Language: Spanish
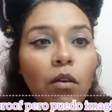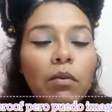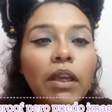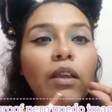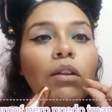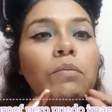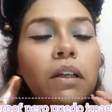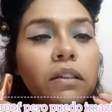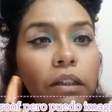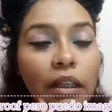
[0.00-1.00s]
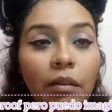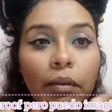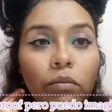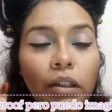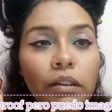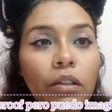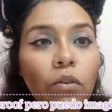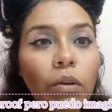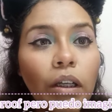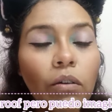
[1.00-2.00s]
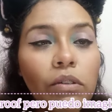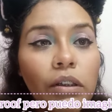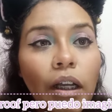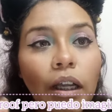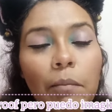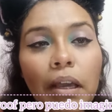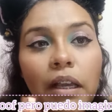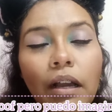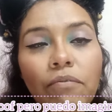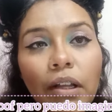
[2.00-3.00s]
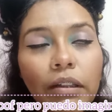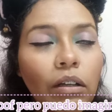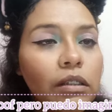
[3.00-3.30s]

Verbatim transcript: como quiera yo les voy a ya saben ustedes que yo cualquier cosita que me haga falta,